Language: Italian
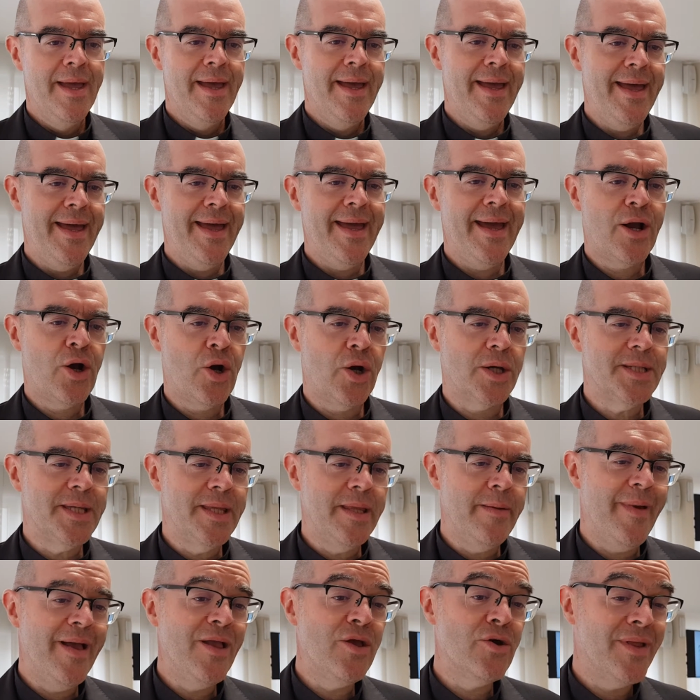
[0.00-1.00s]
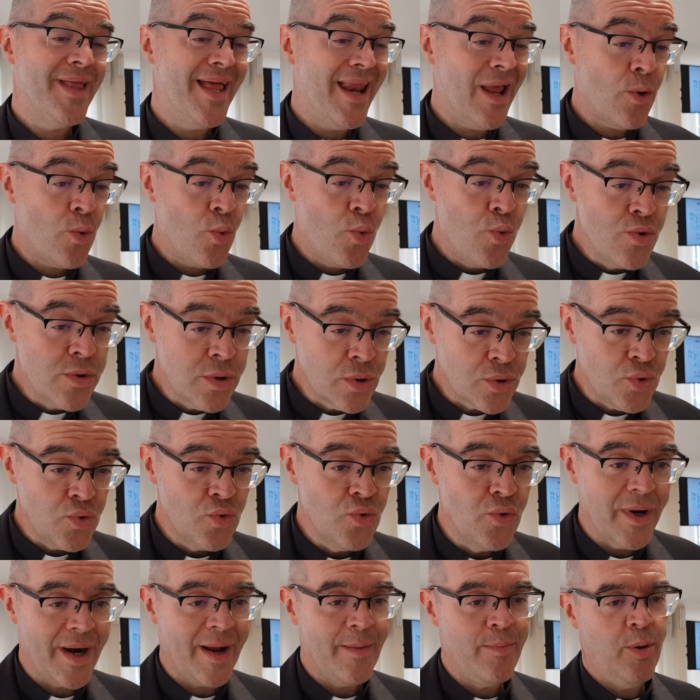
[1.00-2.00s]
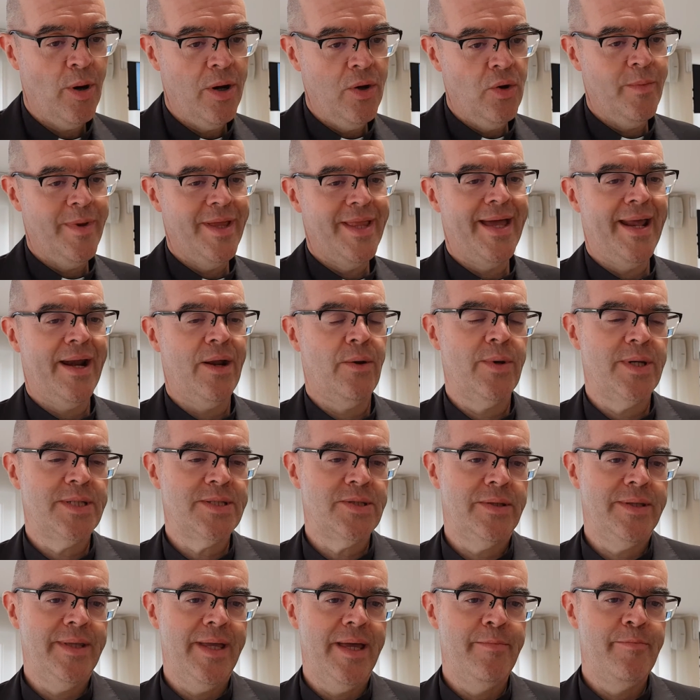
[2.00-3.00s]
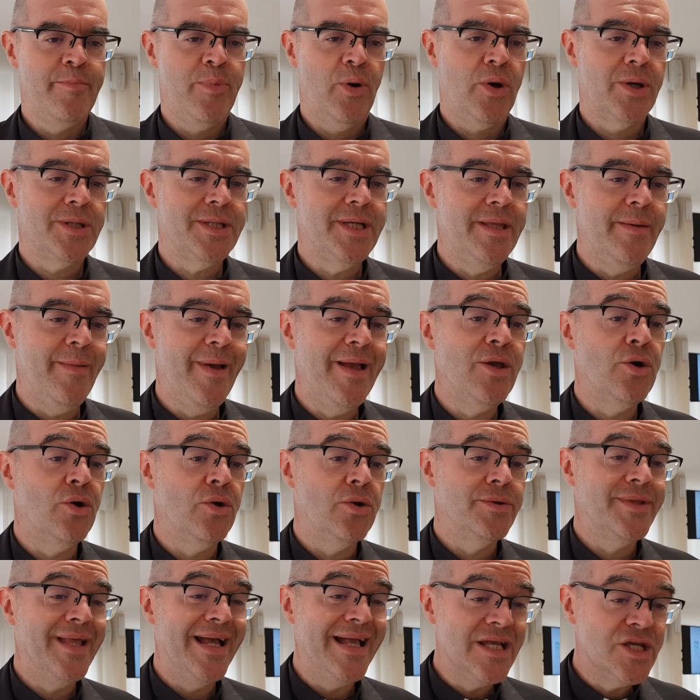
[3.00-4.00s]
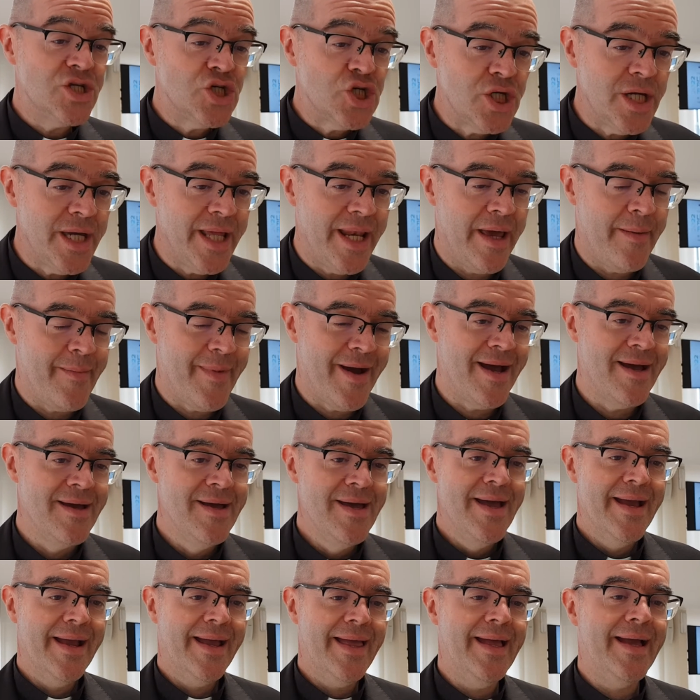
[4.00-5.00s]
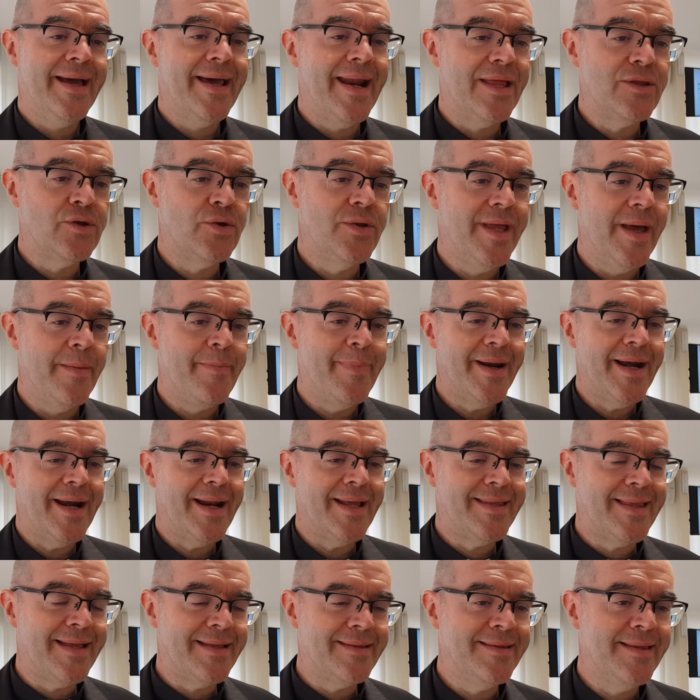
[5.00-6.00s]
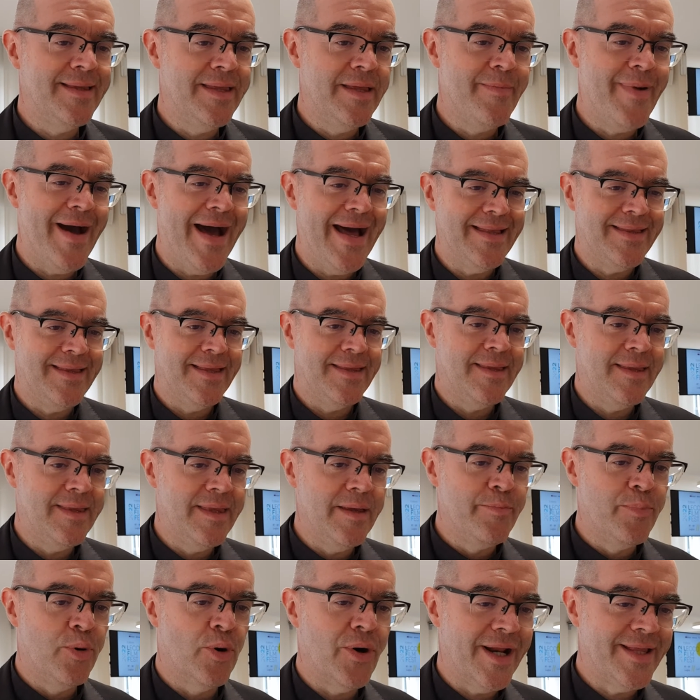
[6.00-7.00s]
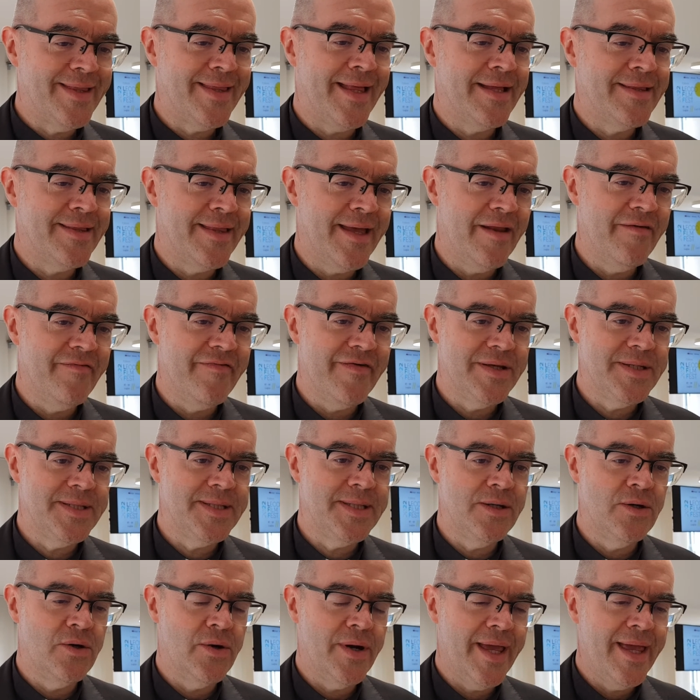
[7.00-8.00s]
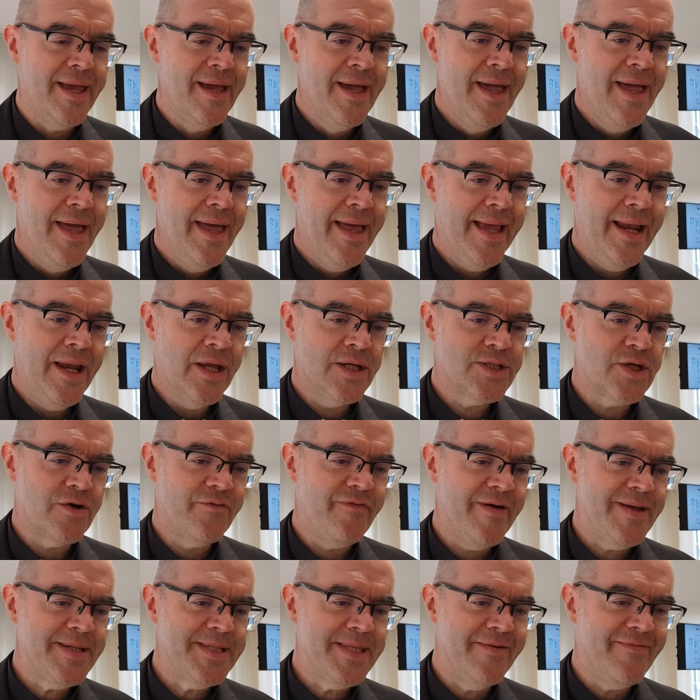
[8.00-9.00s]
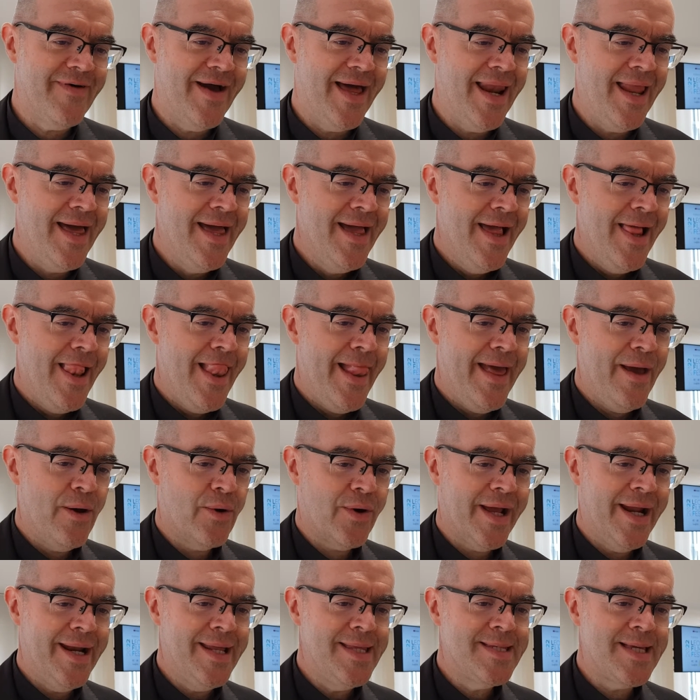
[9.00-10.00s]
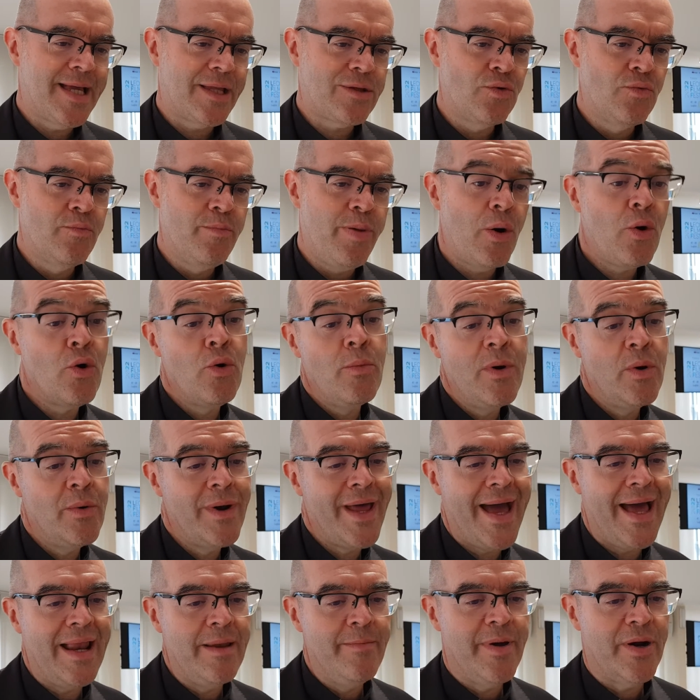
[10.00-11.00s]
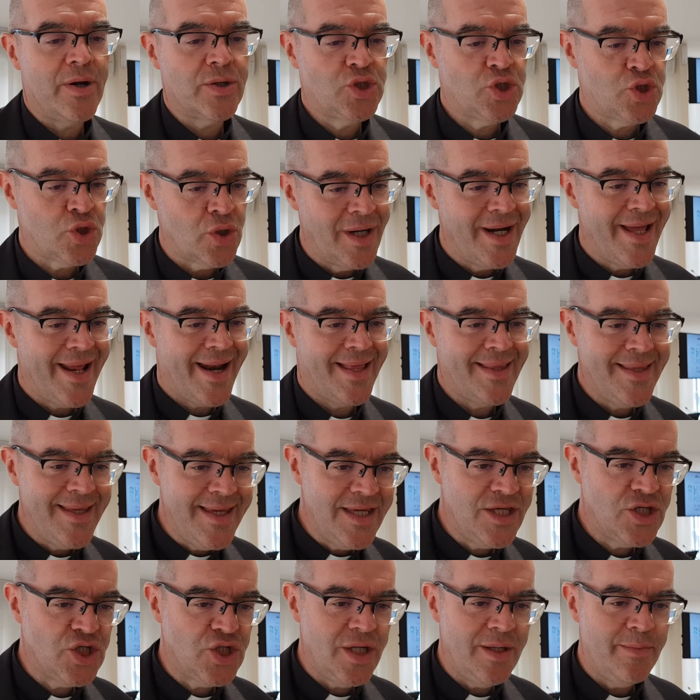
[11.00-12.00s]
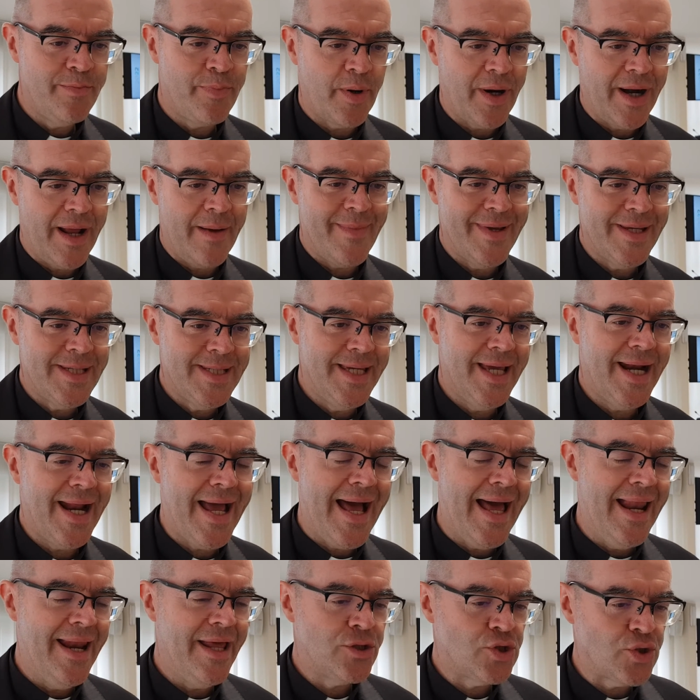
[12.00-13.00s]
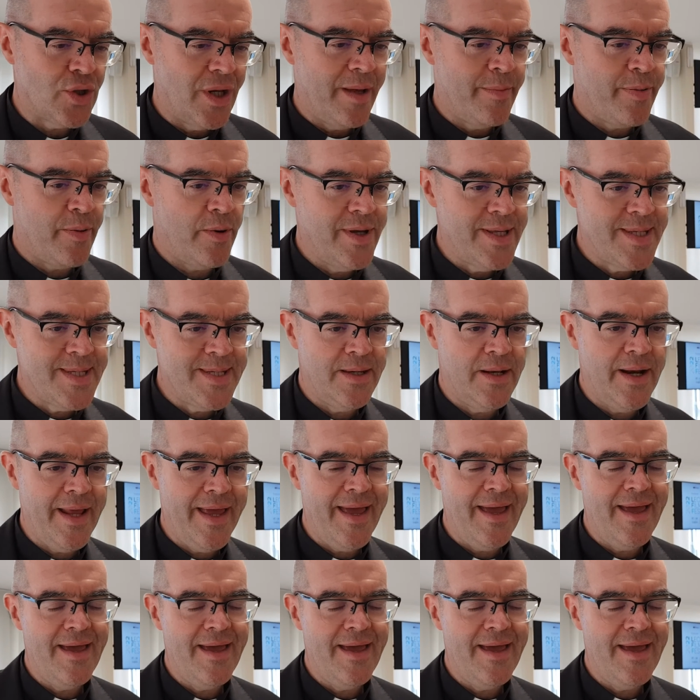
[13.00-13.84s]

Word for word: e cosa di meglio della cultura può illuminare questo tempo, cosa di meglio del cinema che è in grado di aprire tanti dibattiti, di porre tante riflessioni. Il nostro festival è organizzato un po' come un albero, ci sono le radici, il programma serale, cioè la proiezione